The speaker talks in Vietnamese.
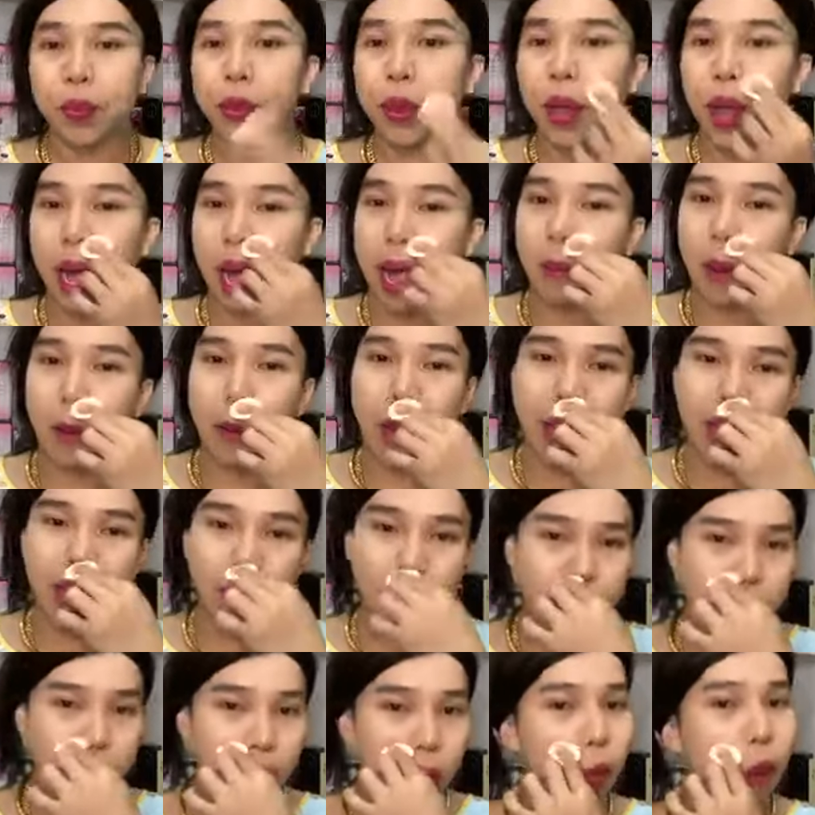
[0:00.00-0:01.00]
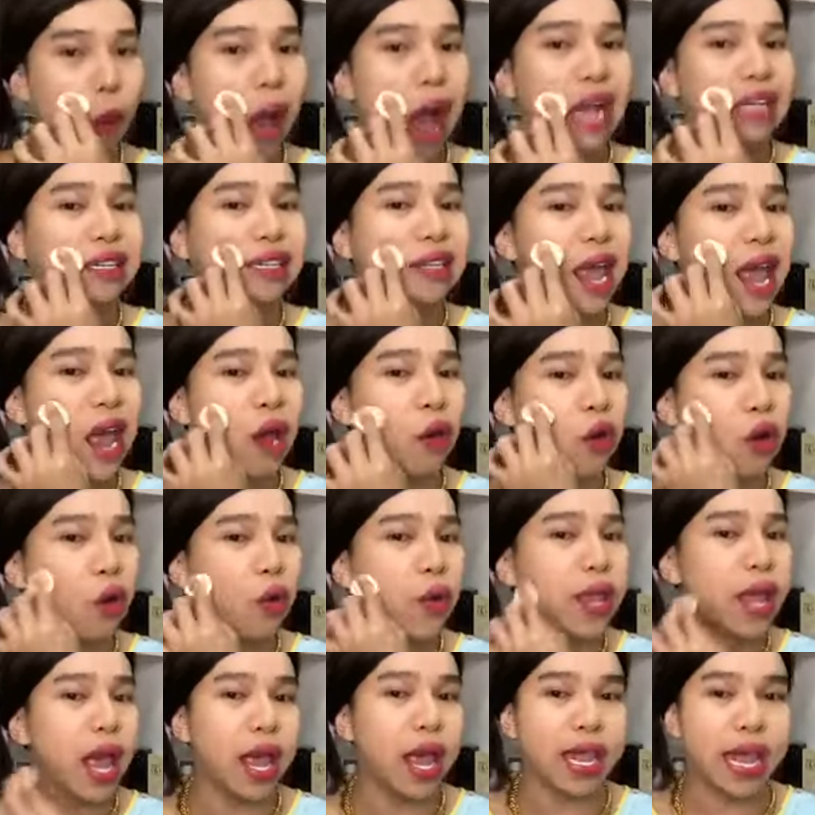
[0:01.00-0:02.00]
Rồi một lát có nước hoa sale nữa
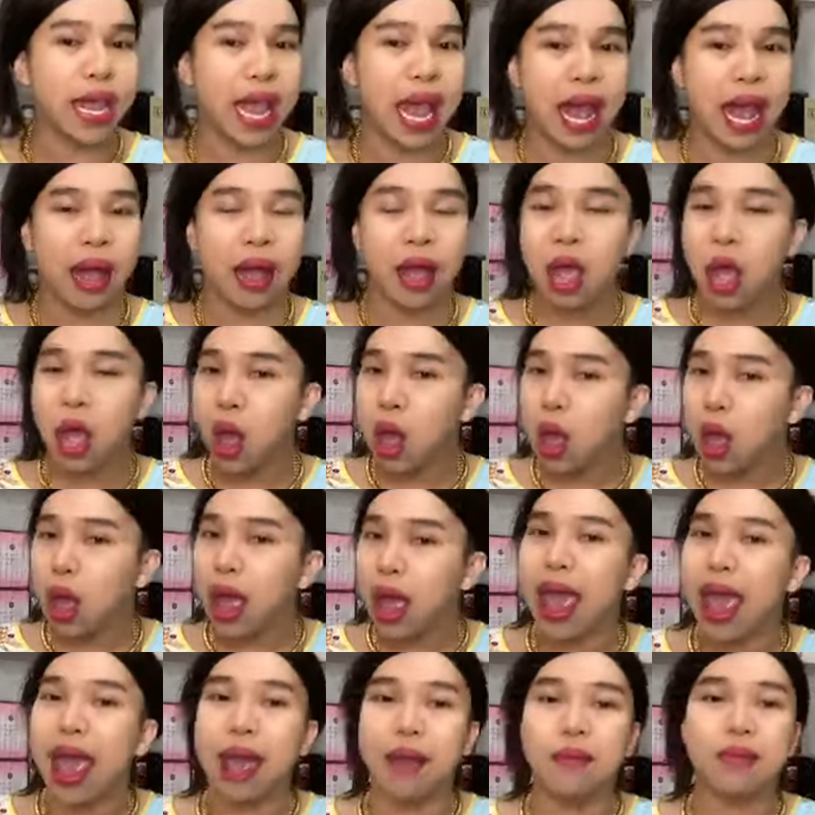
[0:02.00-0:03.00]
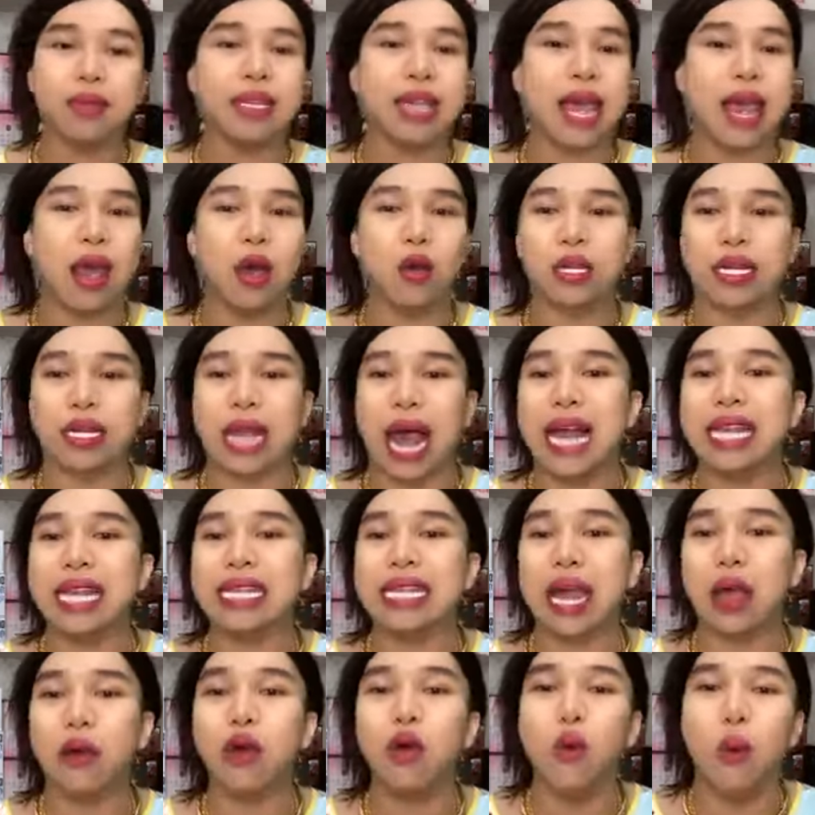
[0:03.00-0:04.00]
quý vị nha Em sale xả
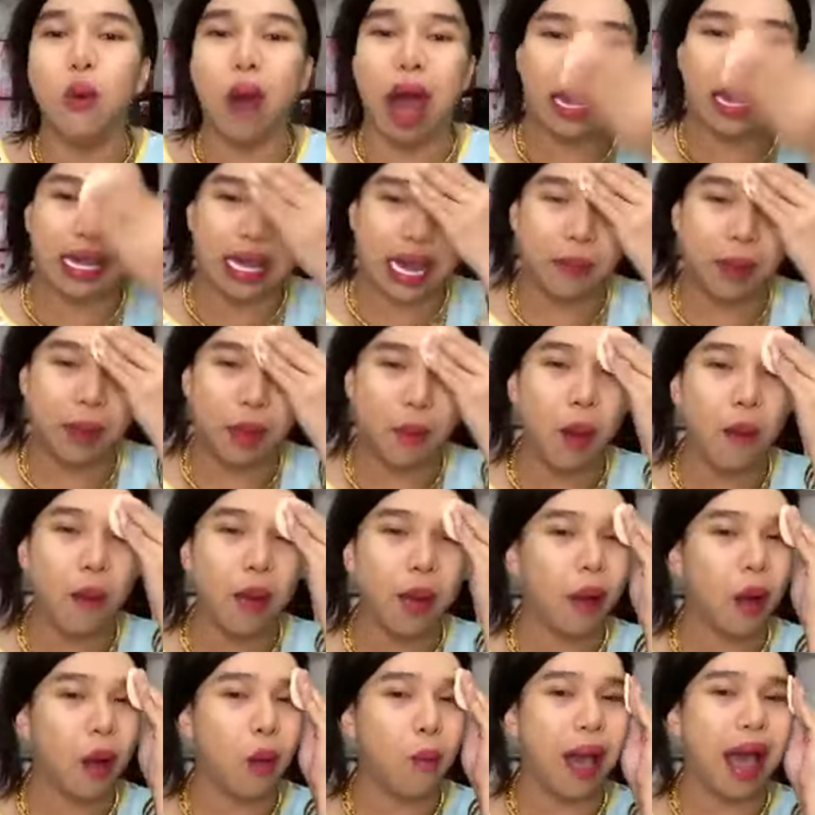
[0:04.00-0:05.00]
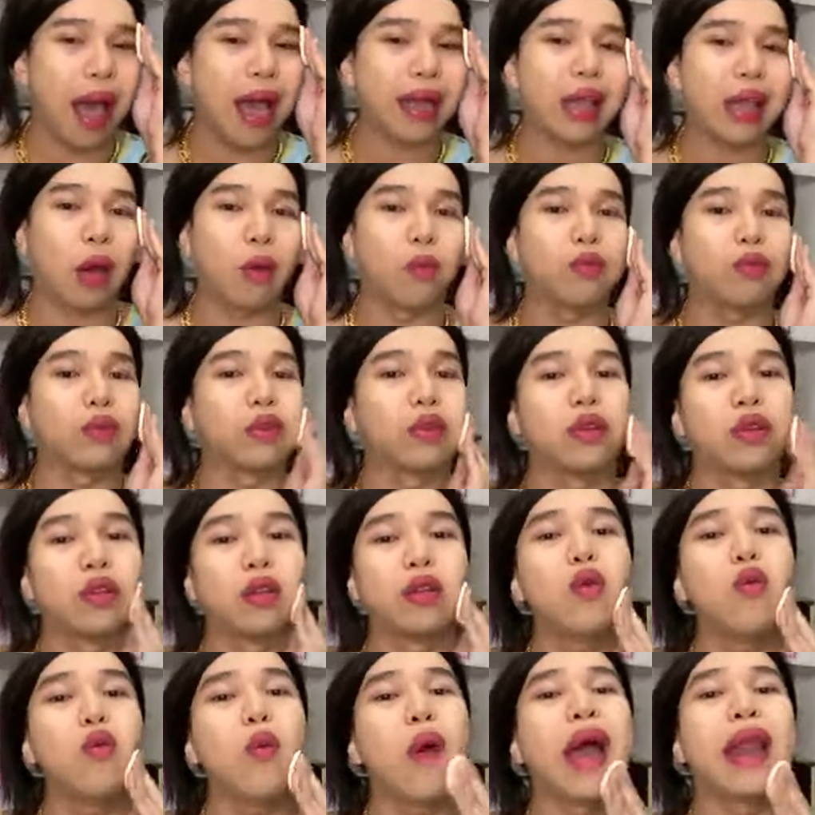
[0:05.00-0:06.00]
sale nước hoa Tại mai mốt em không bán dòng
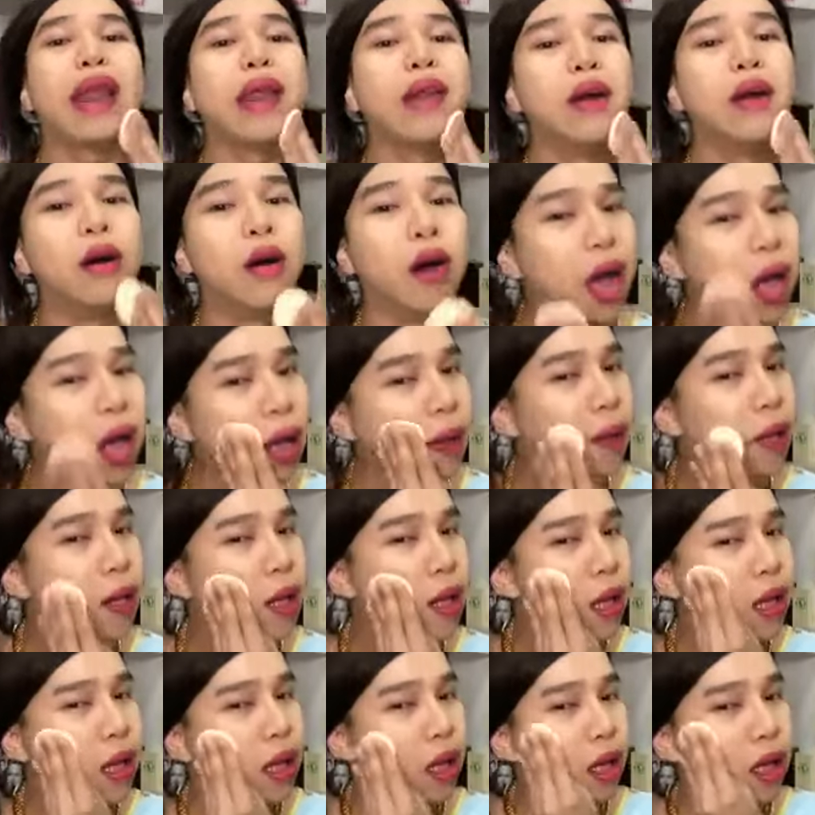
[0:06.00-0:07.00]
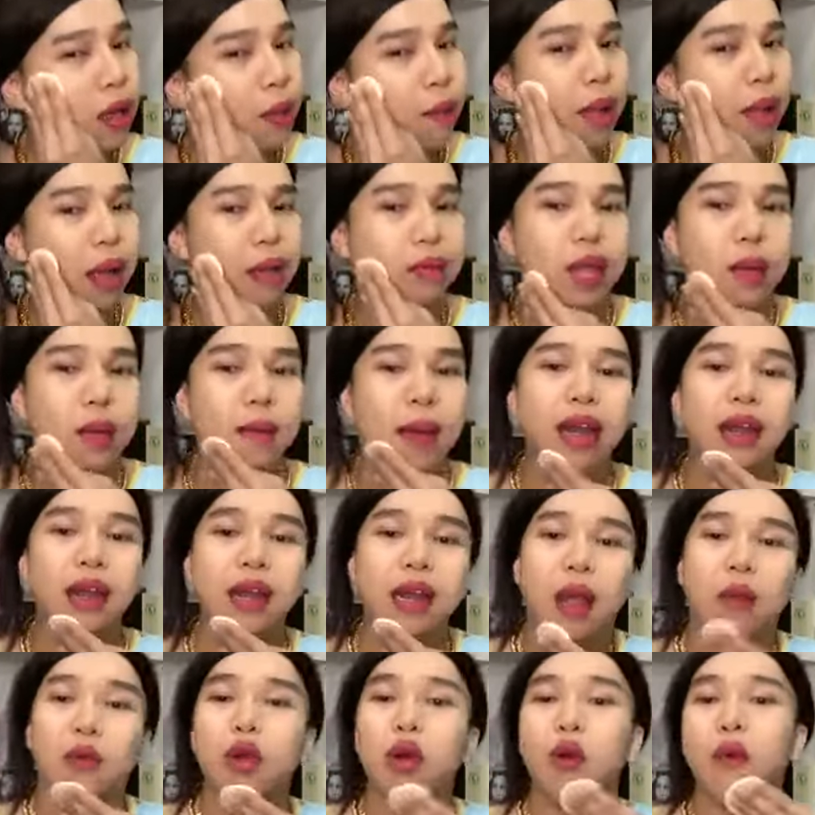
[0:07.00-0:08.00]
nước hoa này nữa Mà em sẽ bán
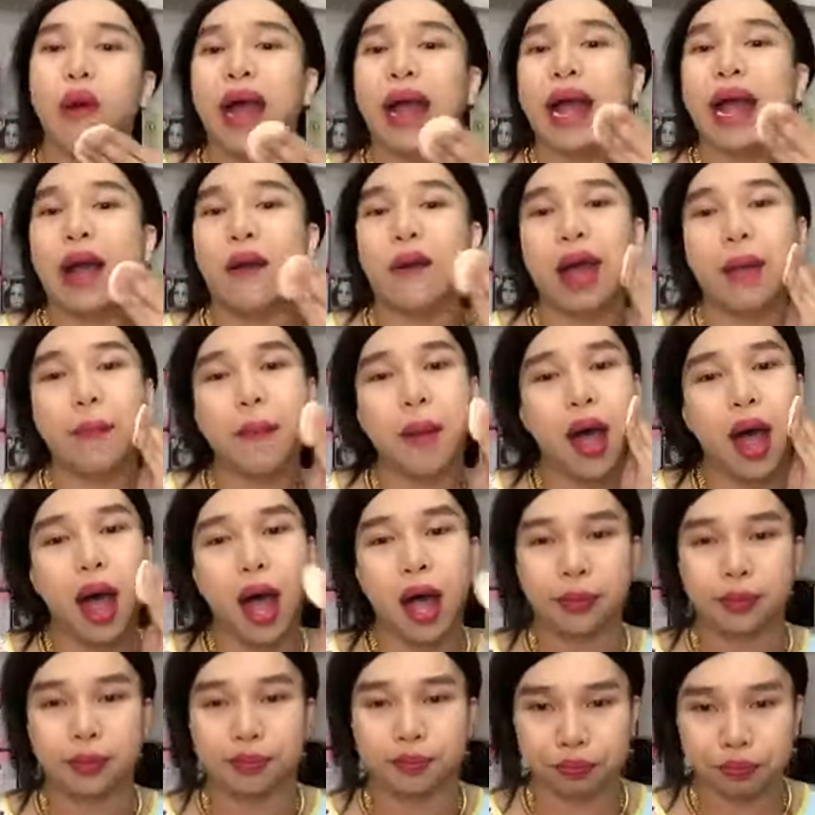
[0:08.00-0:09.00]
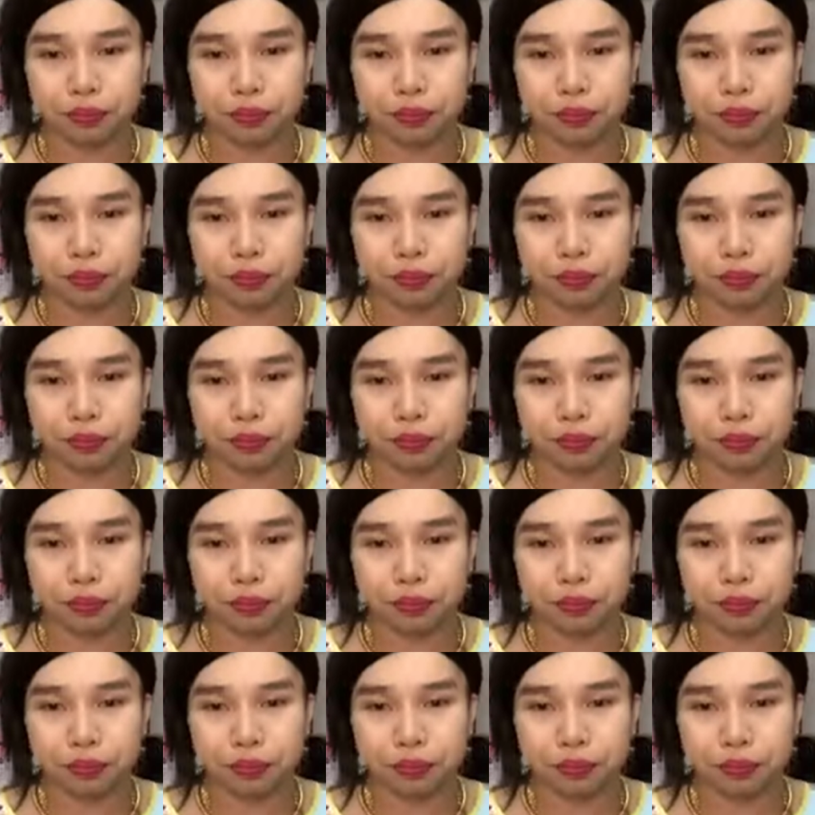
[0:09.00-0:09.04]
dòng nước hoa cao cấp hơn